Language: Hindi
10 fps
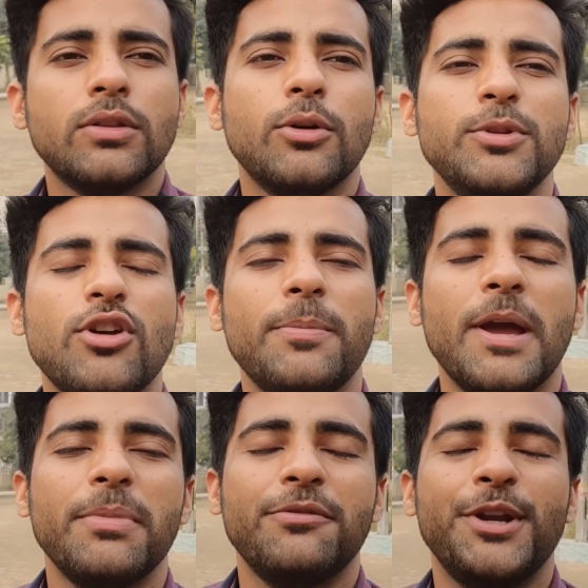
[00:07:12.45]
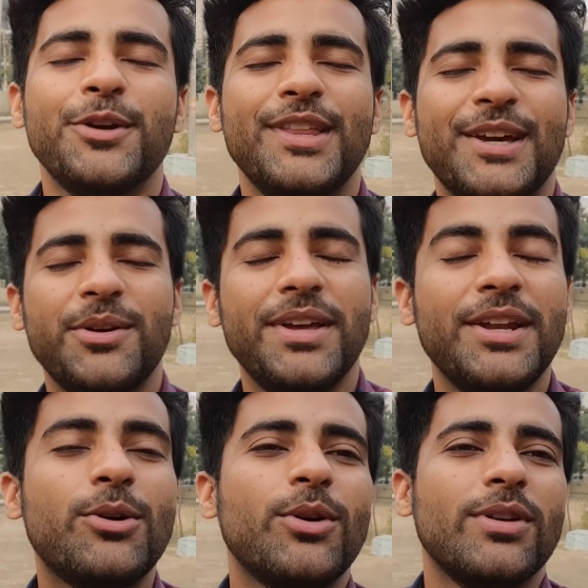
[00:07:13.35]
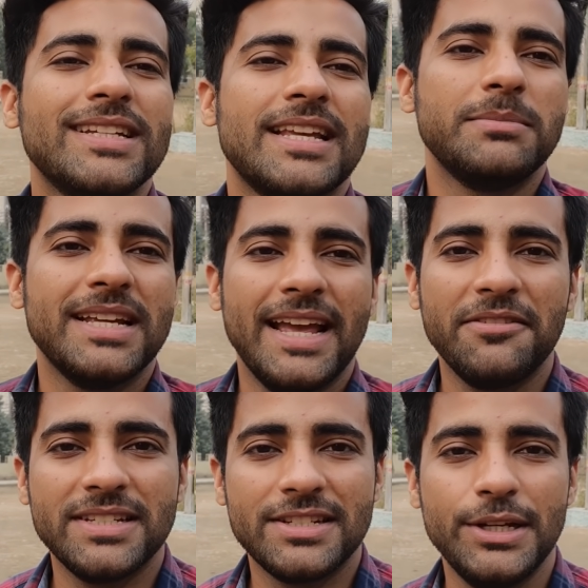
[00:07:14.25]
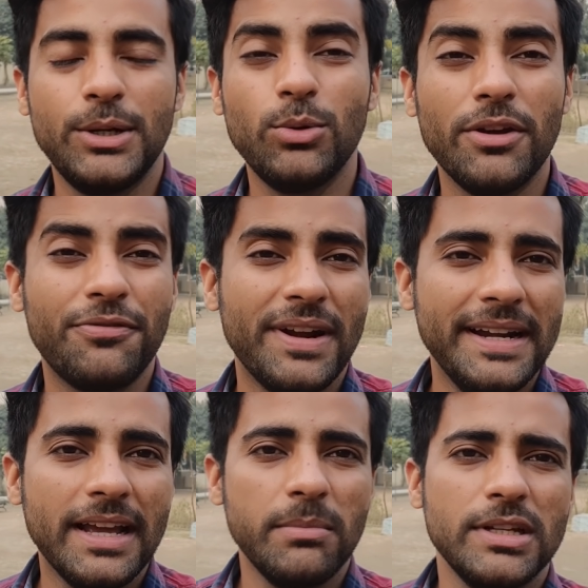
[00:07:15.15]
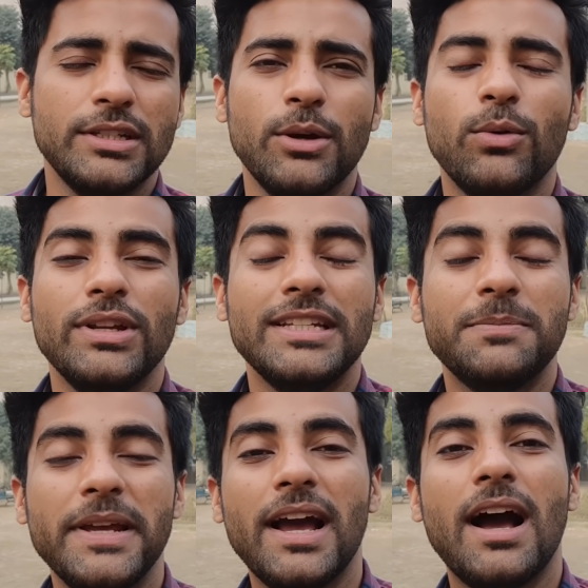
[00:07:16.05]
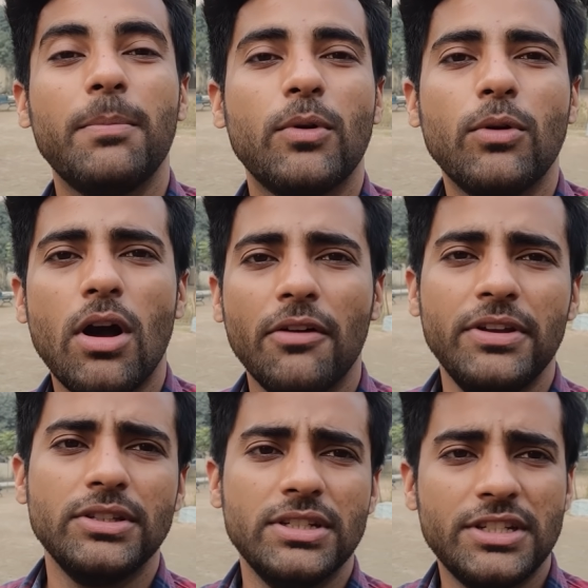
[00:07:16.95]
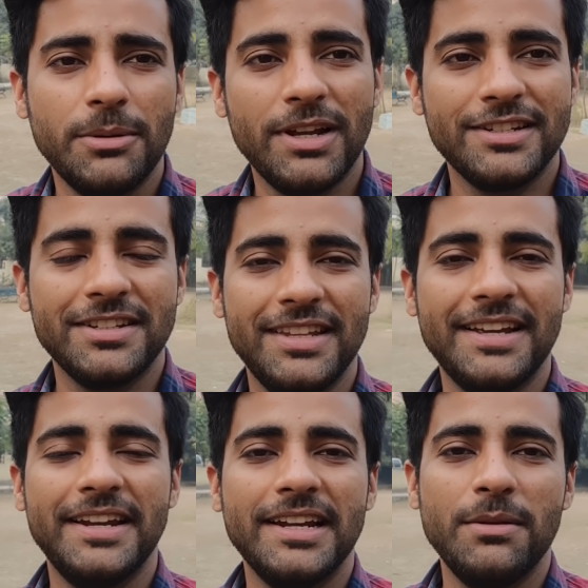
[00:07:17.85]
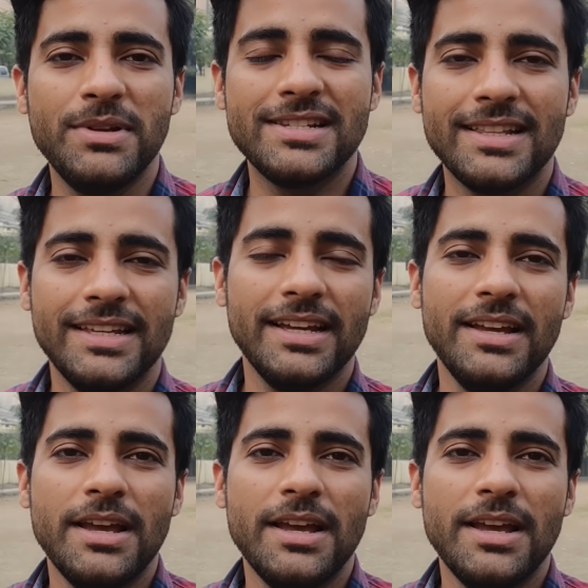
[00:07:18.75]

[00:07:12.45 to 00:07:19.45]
तो अभी जो आप यहाँ पर वीडियो देख रहे हो ये रिकॉर्ड हो रही है सैमसंग एफ सिक्सटी टू के फ्रंट कैमरे से और इसमें आपको काफ़ी अच्छी स्टेबलाइजेशन देखने के लिए मिल जाती है